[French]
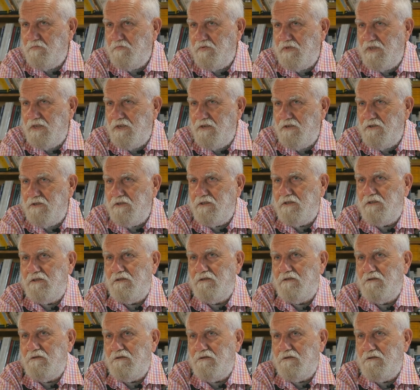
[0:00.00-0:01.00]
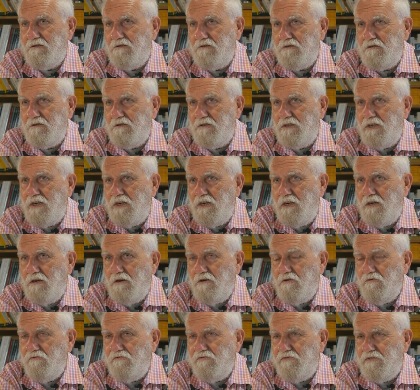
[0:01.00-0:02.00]
pilote, euh,
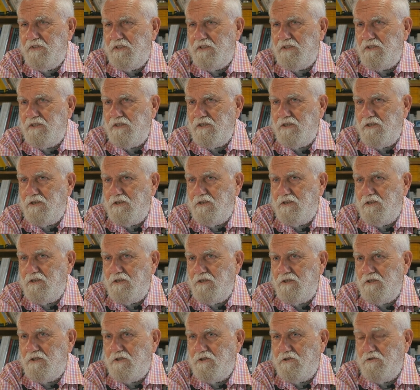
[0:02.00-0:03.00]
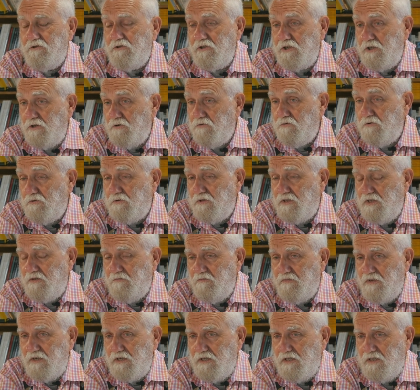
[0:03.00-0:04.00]
en fait, c'est Jean Giraud qui
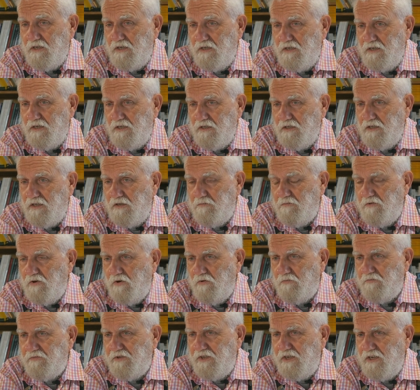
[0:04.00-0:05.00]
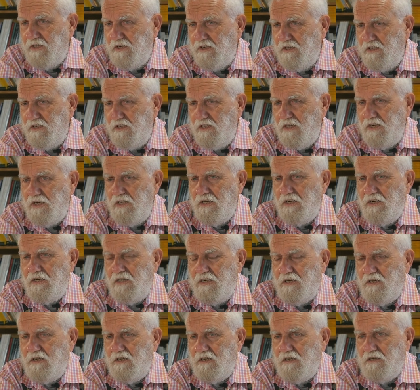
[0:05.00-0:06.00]
m'a, qui m'a emmené,
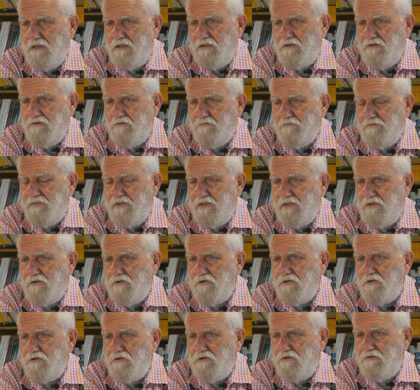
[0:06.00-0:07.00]
donc, puisque je